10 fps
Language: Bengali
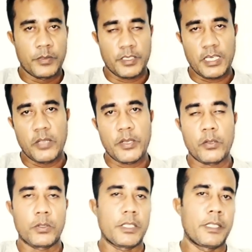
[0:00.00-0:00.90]
ডেলিভারি
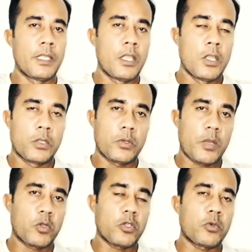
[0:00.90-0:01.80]
হতে তো
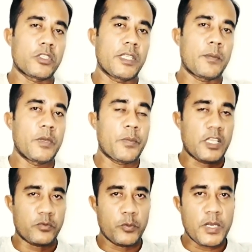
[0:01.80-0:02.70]
এমত অবস্থায় আপনি
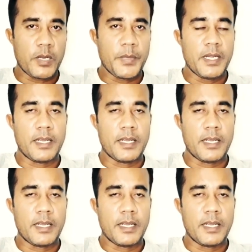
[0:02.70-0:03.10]
পাসপোর্ট বানাবেন